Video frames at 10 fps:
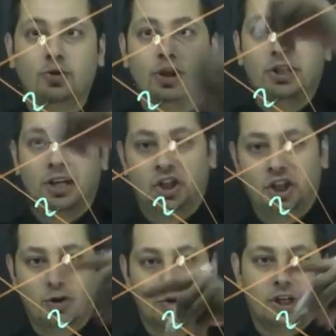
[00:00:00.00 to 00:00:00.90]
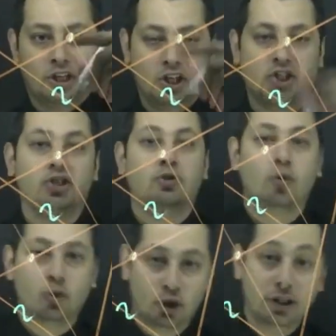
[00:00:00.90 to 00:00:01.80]
Çünkü iki tane kenortay
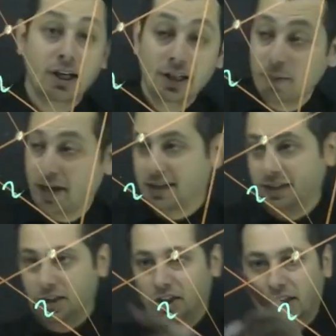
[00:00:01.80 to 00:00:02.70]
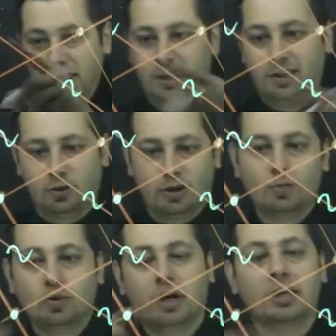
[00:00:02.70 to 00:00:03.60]
kesişirse o üçgen ağırlık merkezidir. İki tane
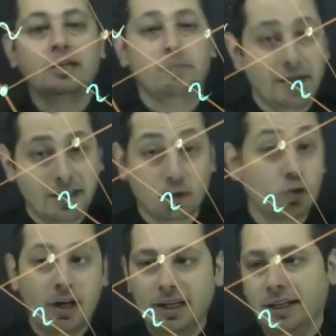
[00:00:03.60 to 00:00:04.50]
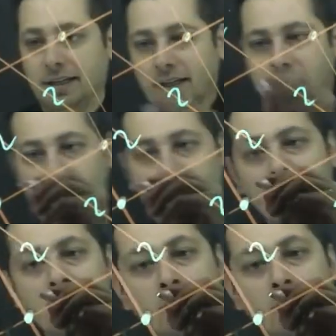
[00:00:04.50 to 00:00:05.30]
kenortay bu ağırlık merkezi Özelliği neydi arkadaşlar?